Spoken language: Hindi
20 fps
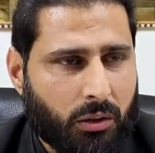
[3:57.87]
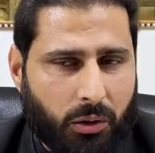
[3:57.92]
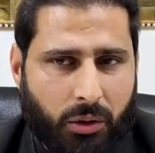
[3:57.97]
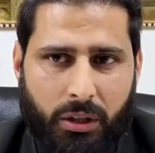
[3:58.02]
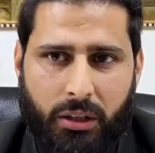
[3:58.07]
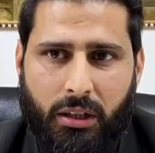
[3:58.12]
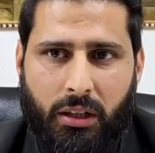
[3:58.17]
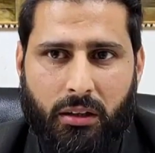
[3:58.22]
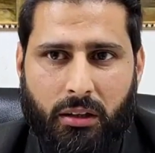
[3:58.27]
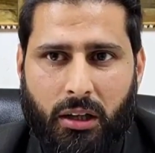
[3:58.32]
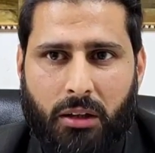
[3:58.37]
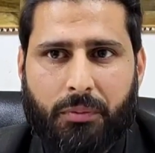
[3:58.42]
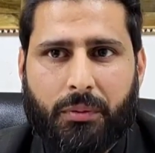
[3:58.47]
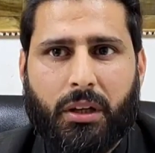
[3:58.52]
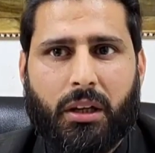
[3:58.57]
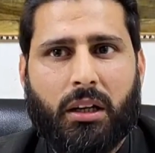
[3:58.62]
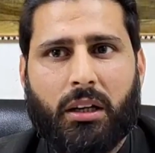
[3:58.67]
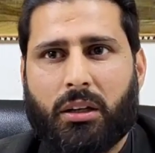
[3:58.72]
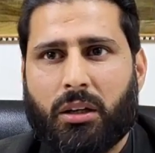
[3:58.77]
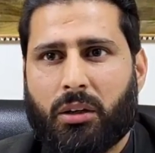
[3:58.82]
कोई ना
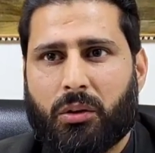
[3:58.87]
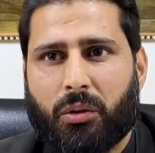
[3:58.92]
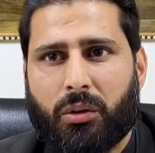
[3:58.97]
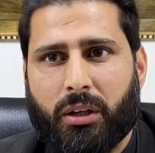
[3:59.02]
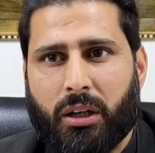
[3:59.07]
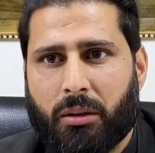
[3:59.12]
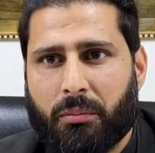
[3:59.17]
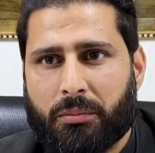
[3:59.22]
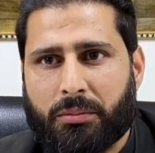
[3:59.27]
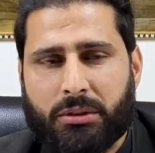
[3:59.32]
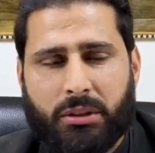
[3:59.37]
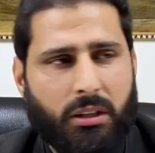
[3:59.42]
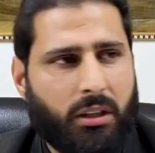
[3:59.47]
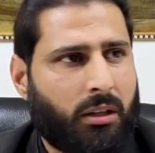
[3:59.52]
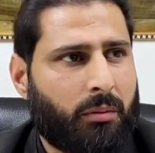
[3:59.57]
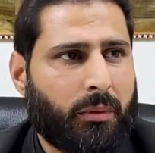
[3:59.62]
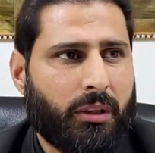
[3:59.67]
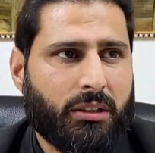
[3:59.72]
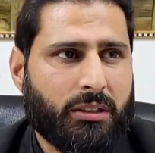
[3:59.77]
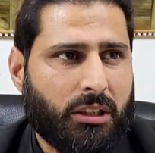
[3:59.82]
रबता है ना कोई हम
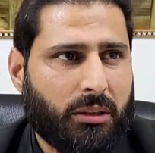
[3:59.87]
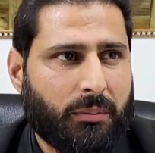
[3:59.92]
हमने